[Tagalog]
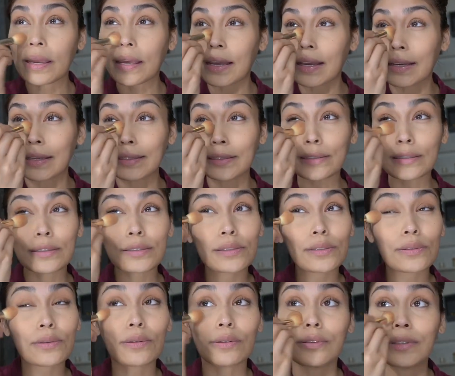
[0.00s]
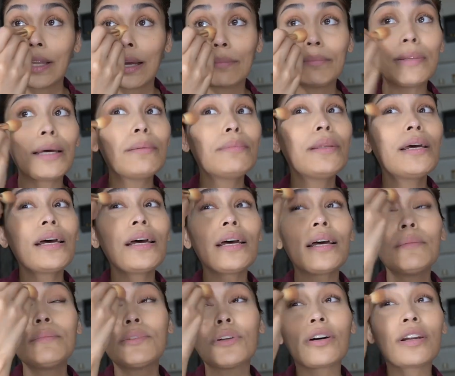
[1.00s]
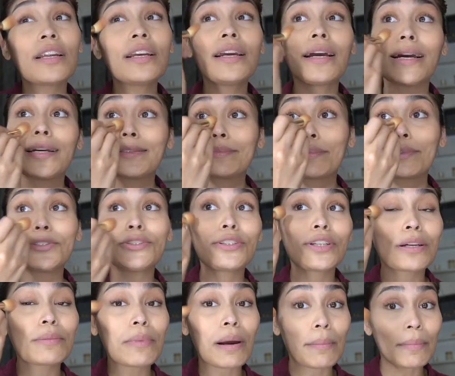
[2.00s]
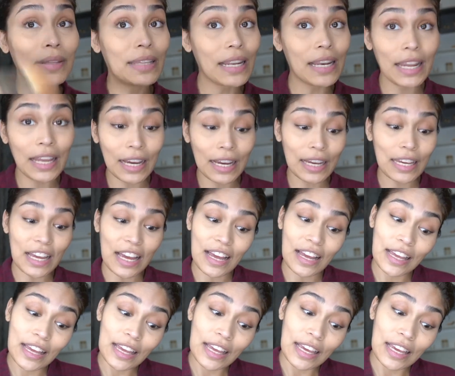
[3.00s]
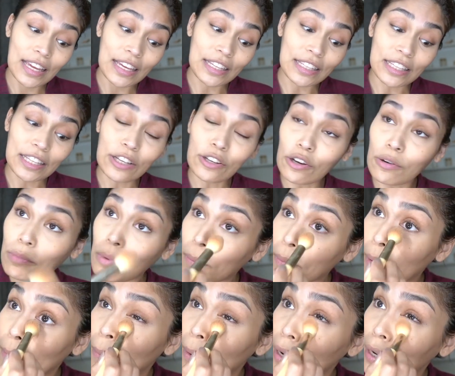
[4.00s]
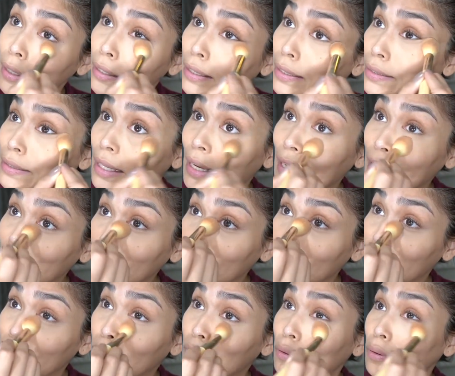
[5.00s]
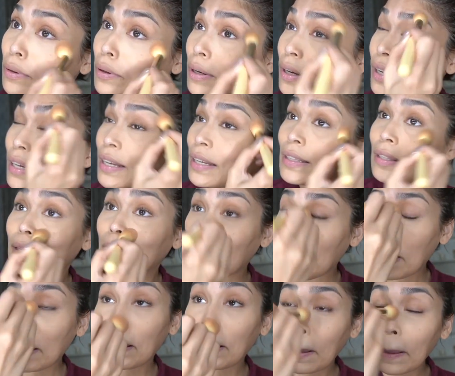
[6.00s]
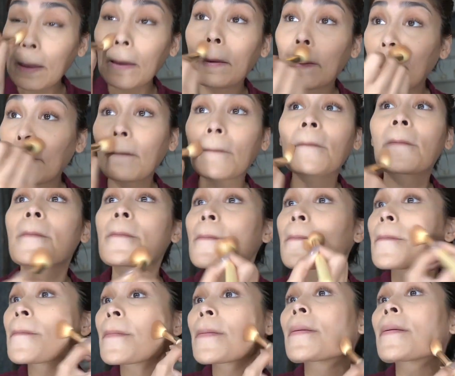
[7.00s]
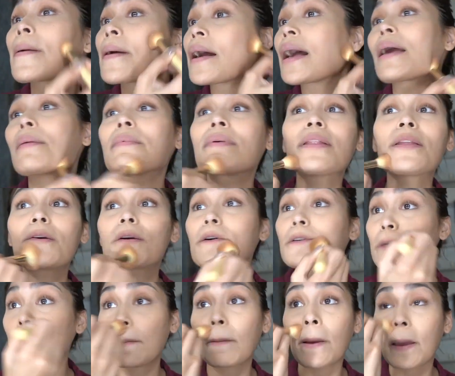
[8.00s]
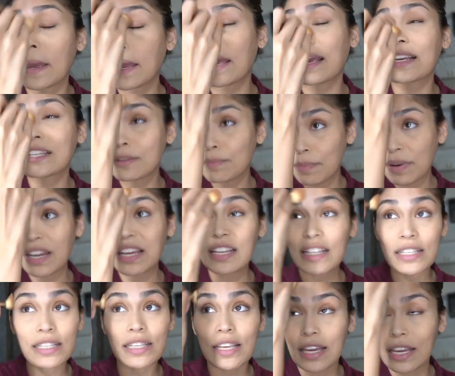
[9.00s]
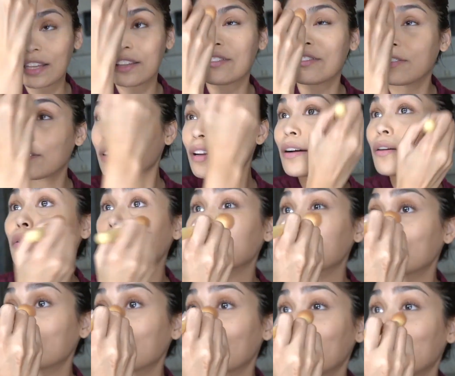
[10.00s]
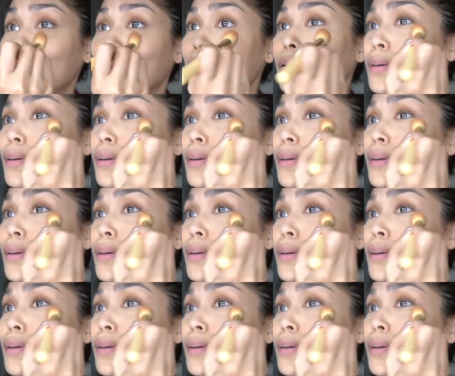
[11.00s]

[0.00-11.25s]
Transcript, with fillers: Yan. So, dab, dab, dab. Sorry guys, medyo nagmamadali kaya hindi ko mapapakita sa inyo ng I mean, hindi ko siya ma-explain sa inyo ng gusto.